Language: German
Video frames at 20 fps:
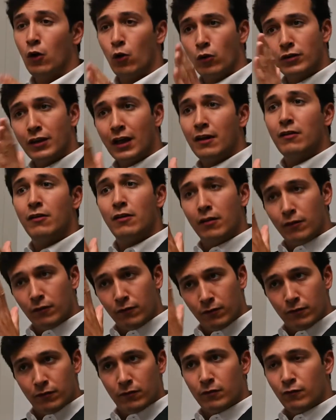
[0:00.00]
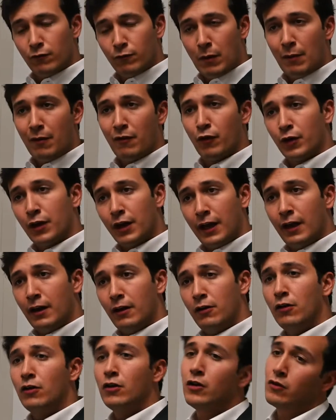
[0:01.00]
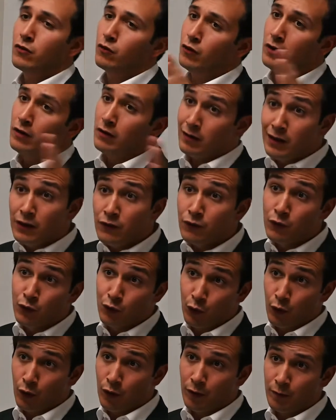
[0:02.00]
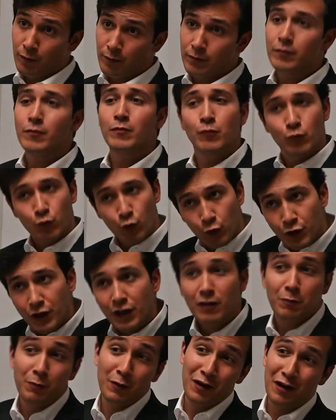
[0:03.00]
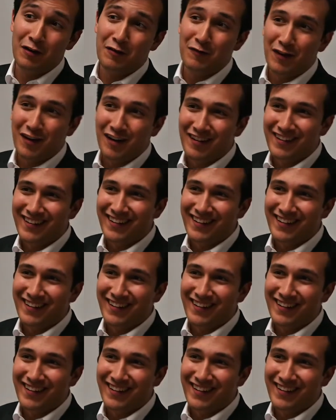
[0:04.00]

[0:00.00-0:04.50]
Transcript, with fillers: Und dann machen wir von hell zu den tiefen Tönen. Und jetzt beginnen wir.